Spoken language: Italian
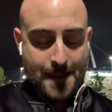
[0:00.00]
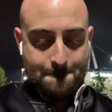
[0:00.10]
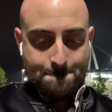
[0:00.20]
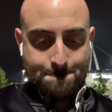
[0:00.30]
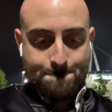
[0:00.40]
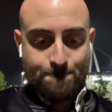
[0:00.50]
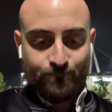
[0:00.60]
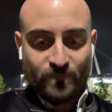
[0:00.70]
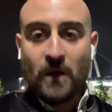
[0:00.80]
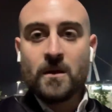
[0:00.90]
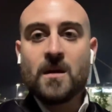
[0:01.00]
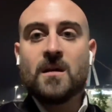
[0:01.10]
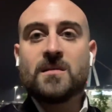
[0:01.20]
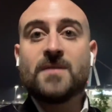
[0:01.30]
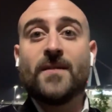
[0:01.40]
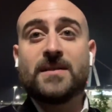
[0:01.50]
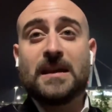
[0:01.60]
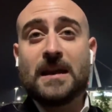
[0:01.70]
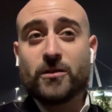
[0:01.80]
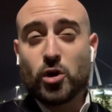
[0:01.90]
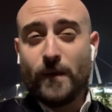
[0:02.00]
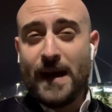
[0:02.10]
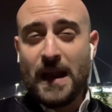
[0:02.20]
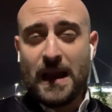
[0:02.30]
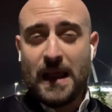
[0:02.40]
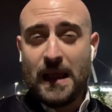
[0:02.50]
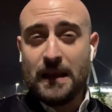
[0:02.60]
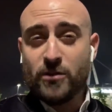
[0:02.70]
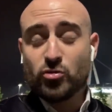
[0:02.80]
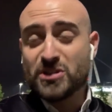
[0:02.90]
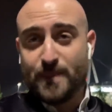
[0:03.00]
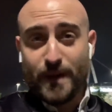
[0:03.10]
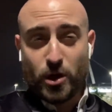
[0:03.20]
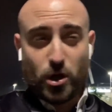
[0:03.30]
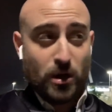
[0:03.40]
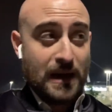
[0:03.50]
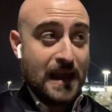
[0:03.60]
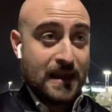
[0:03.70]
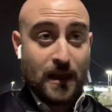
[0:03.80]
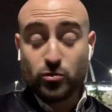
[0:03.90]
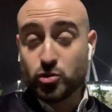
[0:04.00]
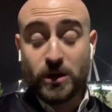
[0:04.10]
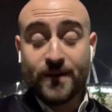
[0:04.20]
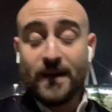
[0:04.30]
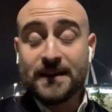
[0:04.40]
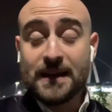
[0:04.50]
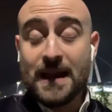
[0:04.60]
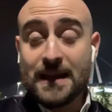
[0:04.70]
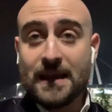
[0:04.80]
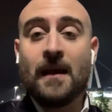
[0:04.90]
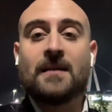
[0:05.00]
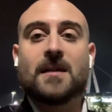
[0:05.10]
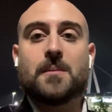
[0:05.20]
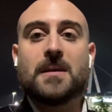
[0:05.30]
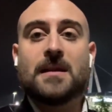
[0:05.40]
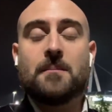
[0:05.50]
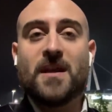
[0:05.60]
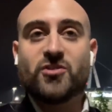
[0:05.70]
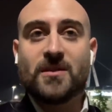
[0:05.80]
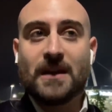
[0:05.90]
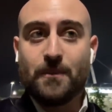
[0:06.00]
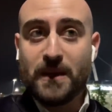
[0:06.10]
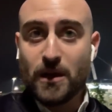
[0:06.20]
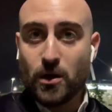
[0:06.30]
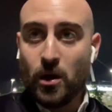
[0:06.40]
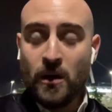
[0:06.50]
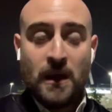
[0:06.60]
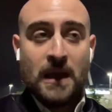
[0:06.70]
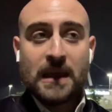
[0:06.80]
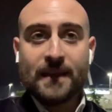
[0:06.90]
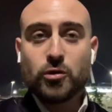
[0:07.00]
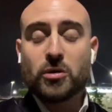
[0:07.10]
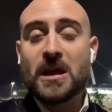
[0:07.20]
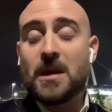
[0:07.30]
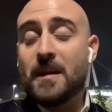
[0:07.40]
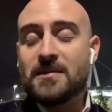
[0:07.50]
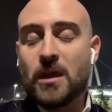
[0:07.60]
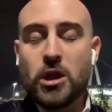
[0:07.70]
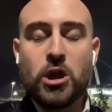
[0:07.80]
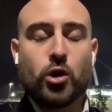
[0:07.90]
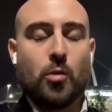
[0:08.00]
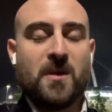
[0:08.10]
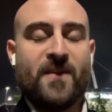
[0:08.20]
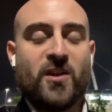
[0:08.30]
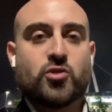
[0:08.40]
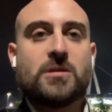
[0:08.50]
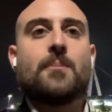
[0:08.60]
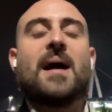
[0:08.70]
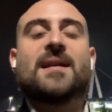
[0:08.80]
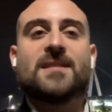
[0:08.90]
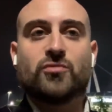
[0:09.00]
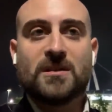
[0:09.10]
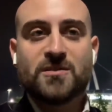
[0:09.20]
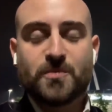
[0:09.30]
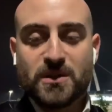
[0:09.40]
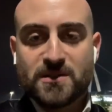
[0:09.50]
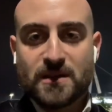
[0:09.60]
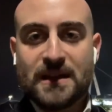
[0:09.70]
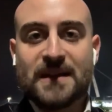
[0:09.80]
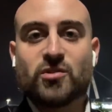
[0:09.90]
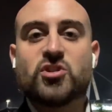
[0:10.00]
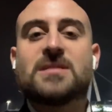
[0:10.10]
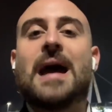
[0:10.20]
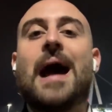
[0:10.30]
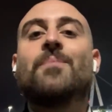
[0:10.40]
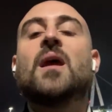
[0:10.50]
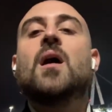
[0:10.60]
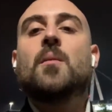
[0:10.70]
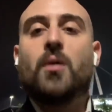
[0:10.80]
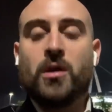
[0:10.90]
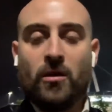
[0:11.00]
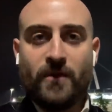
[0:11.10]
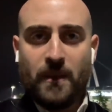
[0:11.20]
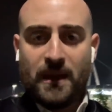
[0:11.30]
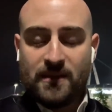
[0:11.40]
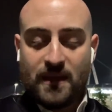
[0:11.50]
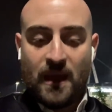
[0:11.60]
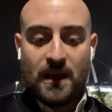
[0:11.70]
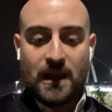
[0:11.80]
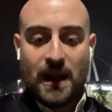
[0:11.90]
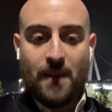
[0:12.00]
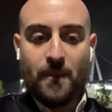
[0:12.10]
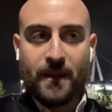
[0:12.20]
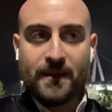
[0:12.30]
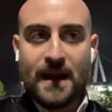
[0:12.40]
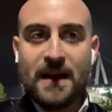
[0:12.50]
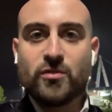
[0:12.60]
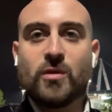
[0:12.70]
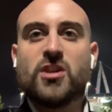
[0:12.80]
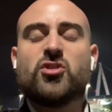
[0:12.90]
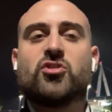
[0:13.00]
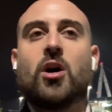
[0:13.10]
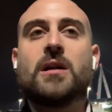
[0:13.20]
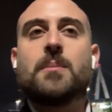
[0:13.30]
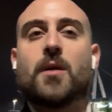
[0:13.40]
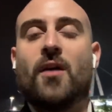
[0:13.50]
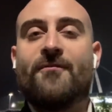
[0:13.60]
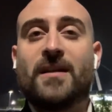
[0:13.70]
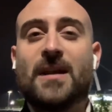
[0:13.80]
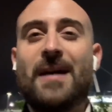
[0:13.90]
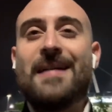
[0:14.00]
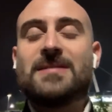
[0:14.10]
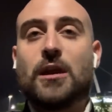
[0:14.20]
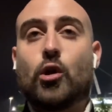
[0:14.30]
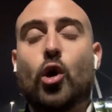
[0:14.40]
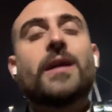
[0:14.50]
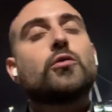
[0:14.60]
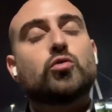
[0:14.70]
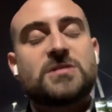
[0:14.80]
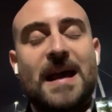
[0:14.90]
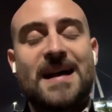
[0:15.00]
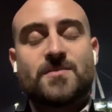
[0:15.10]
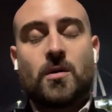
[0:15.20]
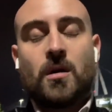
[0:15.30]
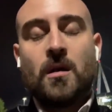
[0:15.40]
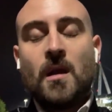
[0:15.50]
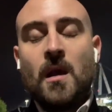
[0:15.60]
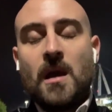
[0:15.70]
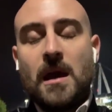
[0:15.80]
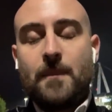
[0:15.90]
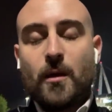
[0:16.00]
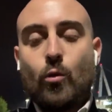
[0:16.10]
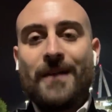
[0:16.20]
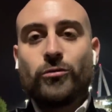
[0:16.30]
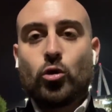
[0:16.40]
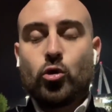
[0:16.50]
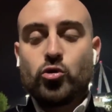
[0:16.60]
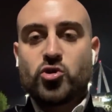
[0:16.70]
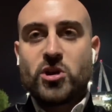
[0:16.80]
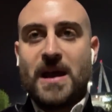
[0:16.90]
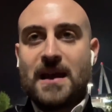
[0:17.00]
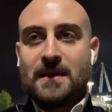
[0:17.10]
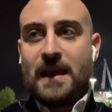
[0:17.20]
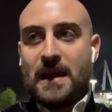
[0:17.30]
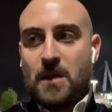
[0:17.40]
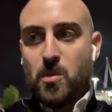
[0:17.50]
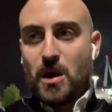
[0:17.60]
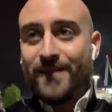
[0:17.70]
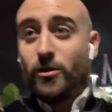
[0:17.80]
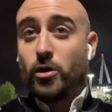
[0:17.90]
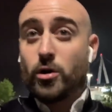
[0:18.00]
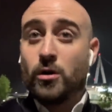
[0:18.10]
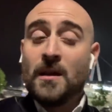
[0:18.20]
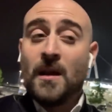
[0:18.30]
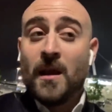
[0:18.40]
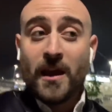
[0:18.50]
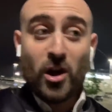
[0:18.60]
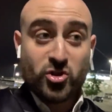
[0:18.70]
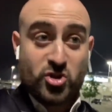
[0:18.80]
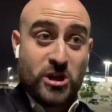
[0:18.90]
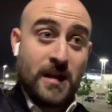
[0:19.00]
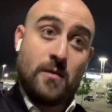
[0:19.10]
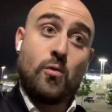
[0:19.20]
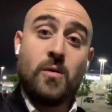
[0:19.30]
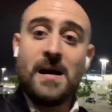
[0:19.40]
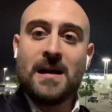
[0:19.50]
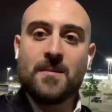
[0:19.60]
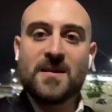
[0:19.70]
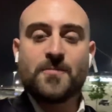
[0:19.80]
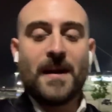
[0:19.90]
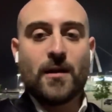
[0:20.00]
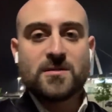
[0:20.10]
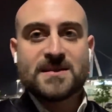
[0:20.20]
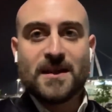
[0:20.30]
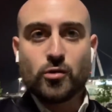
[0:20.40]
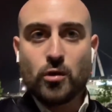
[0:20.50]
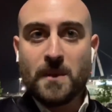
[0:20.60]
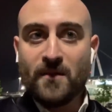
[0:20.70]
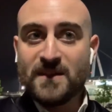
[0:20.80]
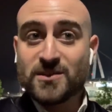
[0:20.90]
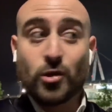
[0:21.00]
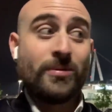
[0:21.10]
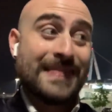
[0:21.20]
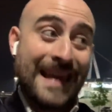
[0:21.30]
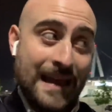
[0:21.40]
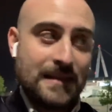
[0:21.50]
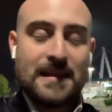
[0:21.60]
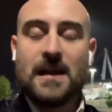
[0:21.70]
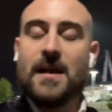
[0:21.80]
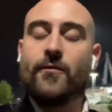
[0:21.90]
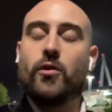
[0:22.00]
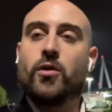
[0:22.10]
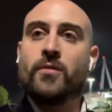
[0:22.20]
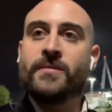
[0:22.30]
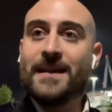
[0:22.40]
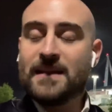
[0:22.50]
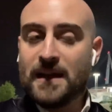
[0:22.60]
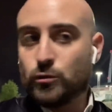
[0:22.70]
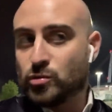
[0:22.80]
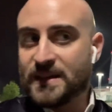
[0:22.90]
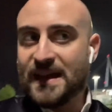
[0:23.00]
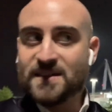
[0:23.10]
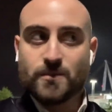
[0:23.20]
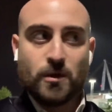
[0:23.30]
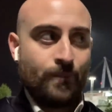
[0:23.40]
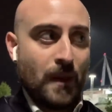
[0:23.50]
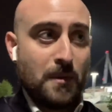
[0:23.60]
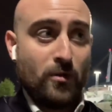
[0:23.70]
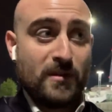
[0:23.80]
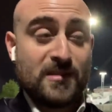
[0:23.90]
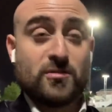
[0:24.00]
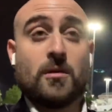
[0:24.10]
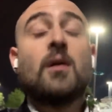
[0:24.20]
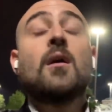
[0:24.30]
mh, mm, eh, si fa fatica a trovare le giuste parole che non sono arrivate neanche al termine del match di Andrea Pirlo, che ha detto chiaramente io non mi faccio da parte, sono a disposizione della società, poi ovviamente il club prenderà le sue decisioni, però vado avanti con entusiasmo eh, per quanto concerne il mio lavoro. E oggi qua alle mie spalle lo stadio non abbiamo visto né del lavoro né dell'entusiasmo, abbiamo visto